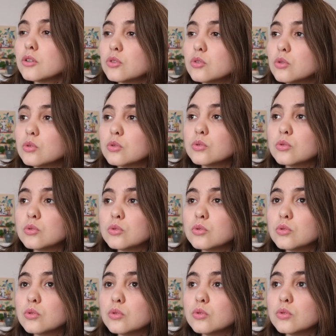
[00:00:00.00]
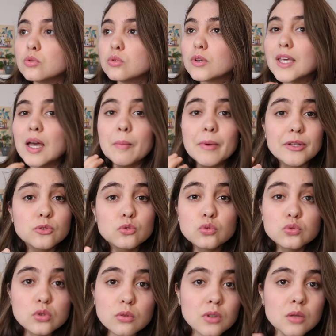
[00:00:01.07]
de gamin de
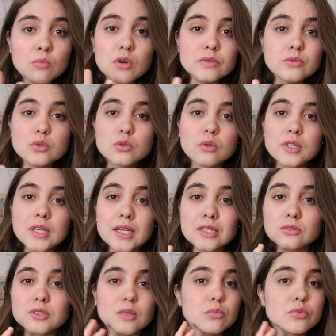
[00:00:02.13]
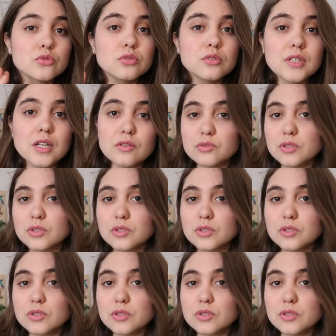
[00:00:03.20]
12 ans qui boit du cognac dans un pensionnat.